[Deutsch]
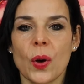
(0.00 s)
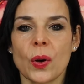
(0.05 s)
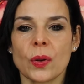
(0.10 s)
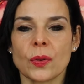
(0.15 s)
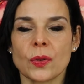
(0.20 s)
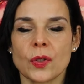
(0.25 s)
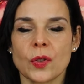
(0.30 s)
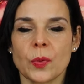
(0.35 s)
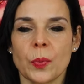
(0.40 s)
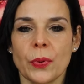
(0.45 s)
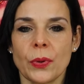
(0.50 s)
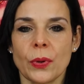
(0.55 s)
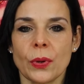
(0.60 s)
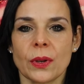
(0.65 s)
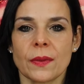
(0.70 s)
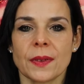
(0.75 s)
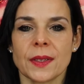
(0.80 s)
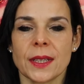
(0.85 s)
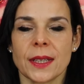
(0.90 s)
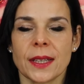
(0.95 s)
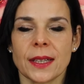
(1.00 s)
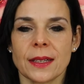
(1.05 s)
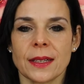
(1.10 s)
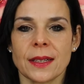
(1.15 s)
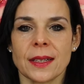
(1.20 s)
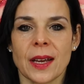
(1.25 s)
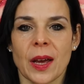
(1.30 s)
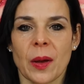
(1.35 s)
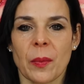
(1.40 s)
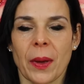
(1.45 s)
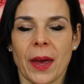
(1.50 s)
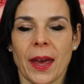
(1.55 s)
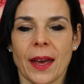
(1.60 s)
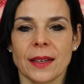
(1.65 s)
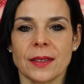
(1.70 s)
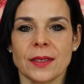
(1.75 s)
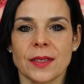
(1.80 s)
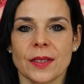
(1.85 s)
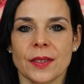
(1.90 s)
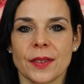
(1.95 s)
und spüre, wie sich in deinem
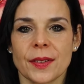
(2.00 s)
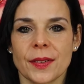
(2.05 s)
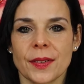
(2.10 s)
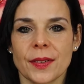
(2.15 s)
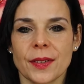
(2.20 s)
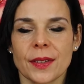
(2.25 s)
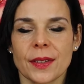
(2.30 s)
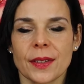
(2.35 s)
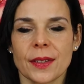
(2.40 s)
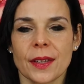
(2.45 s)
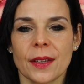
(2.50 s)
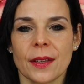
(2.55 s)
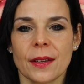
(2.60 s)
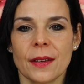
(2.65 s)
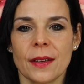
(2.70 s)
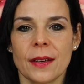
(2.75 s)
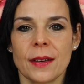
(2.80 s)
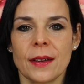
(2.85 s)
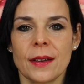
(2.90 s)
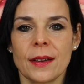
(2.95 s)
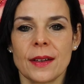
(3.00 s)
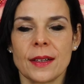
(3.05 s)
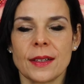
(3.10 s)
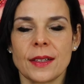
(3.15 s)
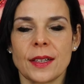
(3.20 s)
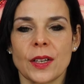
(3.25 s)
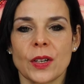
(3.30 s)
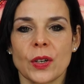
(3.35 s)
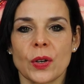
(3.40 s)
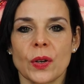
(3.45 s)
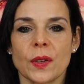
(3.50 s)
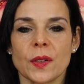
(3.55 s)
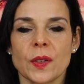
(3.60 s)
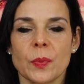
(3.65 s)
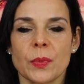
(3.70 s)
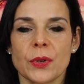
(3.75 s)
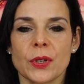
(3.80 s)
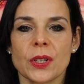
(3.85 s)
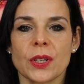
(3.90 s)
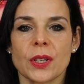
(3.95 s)
Herzen die
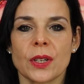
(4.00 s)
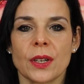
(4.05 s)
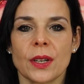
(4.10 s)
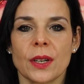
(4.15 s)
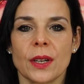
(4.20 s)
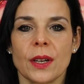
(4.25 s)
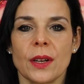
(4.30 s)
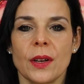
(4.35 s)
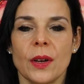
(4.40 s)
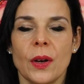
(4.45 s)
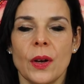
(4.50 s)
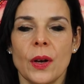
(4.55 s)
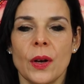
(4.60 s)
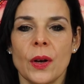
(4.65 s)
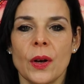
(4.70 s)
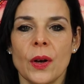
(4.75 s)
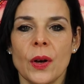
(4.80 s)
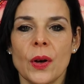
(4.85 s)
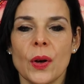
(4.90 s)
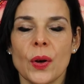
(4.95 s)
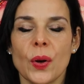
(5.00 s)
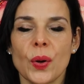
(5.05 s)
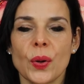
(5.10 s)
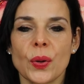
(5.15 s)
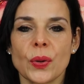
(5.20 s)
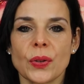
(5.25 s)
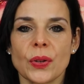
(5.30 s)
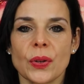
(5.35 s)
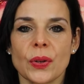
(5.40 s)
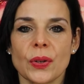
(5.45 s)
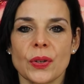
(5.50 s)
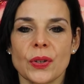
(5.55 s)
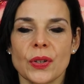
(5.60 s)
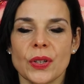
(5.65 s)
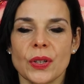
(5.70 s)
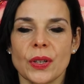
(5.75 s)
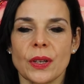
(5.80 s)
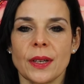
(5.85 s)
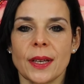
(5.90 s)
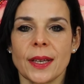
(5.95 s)
kosmischen und
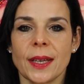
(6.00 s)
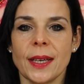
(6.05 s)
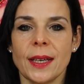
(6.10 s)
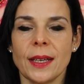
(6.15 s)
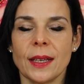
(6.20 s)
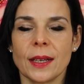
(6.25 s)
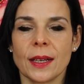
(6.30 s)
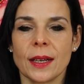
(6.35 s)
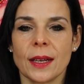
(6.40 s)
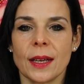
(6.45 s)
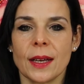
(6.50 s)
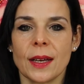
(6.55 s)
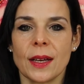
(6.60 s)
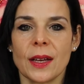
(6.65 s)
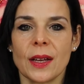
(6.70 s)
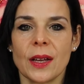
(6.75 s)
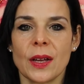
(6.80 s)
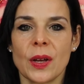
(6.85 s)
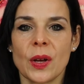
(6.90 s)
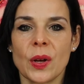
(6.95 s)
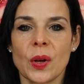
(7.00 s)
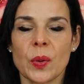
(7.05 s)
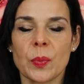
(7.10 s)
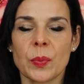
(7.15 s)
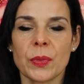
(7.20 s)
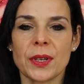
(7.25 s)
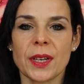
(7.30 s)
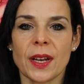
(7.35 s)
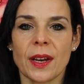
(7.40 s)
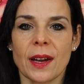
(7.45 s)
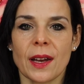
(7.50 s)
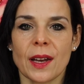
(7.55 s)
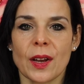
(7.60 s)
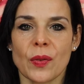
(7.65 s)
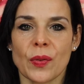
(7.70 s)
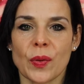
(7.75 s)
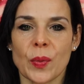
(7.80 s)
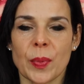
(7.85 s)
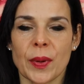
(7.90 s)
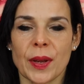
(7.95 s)
irdischen Energien
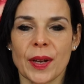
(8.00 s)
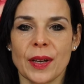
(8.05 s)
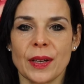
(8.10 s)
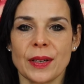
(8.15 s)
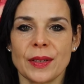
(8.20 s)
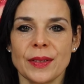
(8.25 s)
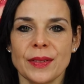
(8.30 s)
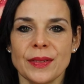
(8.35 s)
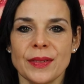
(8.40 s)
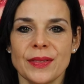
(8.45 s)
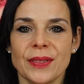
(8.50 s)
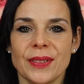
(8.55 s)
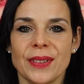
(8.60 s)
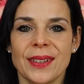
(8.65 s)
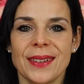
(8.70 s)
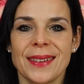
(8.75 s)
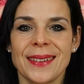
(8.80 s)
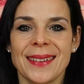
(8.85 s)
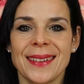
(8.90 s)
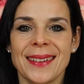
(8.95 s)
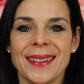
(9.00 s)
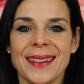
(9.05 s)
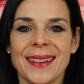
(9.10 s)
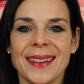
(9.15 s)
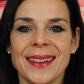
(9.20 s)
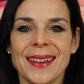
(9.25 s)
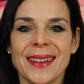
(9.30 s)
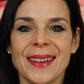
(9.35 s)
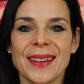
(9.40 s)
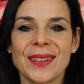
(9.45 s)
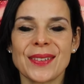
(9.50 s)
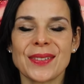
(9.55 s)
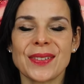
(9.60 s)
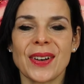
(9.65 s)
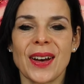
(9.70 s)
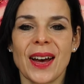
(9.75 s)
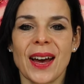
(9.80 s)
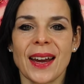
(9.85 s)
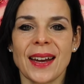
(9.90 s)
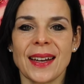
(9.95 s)
miteinander verbinden,
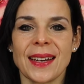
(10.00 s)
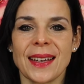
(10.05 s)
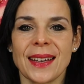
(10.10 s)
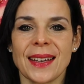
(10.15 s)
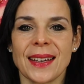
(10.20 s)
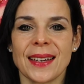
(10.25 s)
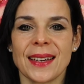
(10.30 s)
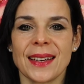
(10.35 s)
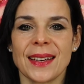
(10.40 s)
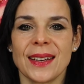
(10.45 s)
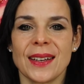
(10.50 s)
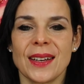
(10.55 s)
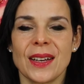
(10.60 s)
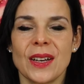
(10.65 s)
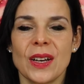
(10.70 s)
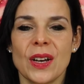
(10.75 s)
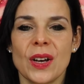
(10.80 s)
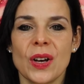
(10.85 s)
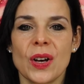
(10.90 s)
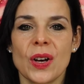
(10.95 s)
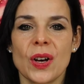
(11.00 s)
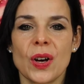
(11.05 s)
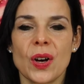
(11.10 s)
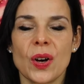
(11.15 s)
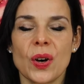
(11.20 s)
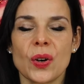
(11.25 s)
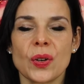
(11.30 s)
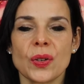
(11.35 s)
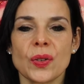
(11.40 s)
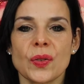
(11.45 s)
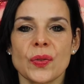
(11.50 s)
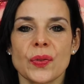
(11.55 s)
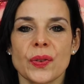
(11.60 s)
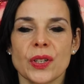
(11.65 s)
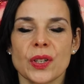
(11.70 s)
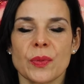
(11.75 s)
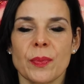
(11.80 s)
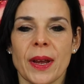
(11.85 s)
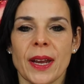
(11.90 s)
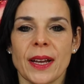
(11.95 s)
vereinigen und
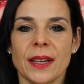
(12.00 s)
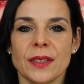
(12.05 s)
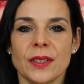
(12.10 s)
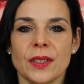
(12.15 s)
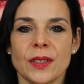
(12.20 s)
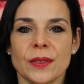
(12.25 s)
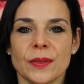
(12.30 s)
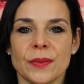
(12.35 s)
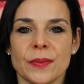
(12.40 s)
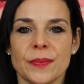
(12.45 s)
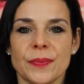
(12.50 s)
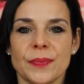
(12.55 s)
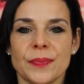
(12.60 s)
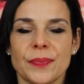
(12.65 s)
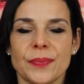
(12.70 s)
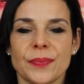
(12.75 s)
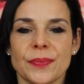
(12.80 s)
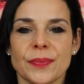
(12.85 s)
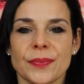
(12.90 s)
verschmelzen.